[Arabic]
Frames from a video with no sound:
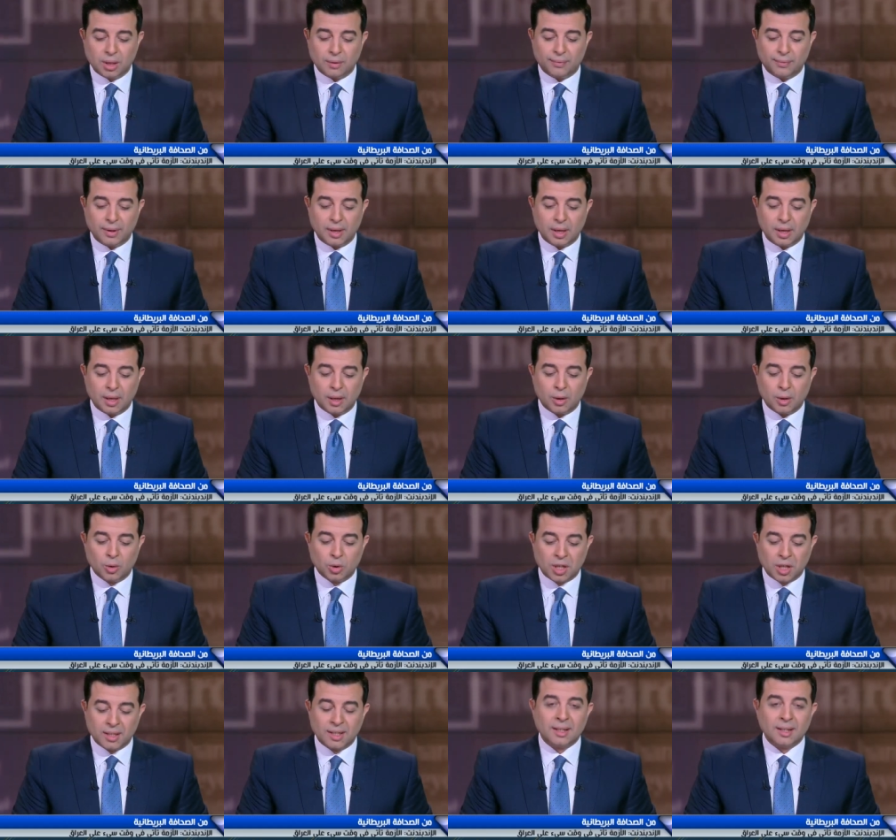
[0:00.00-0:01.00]

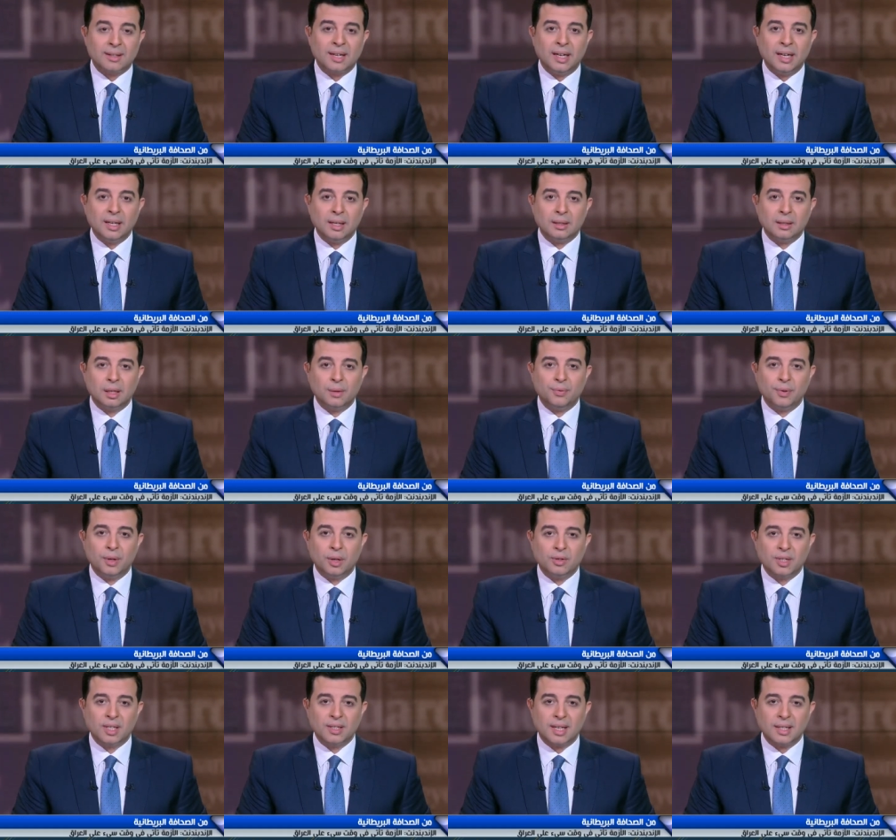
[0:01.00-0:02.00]
فاجدد تحيه لضيفي
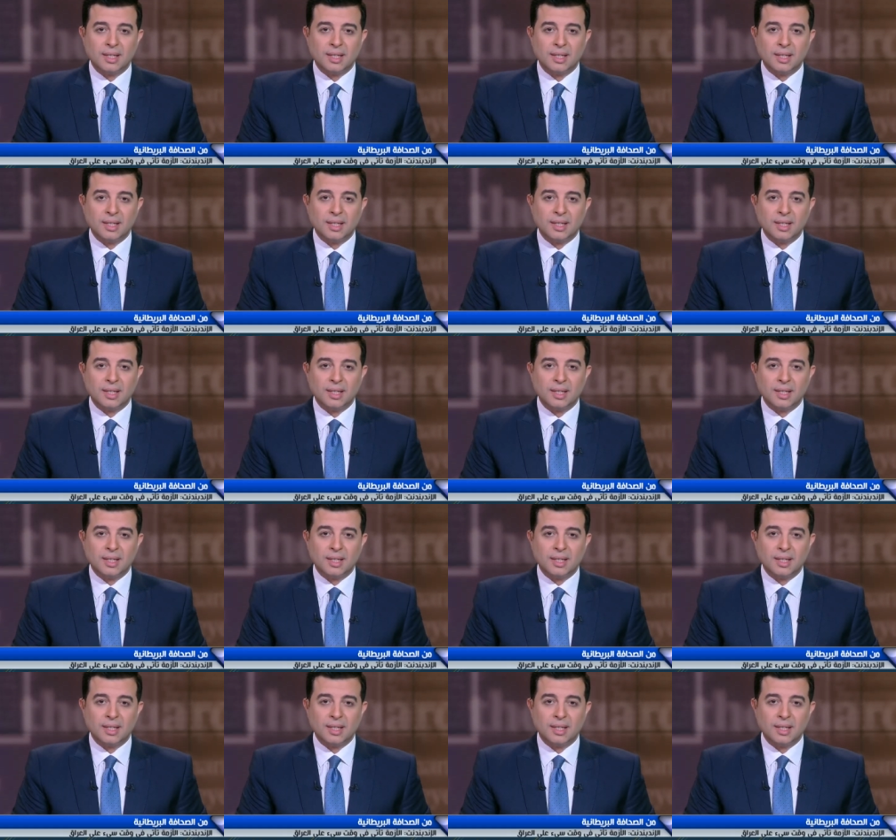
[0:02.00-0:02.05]
الاستاذ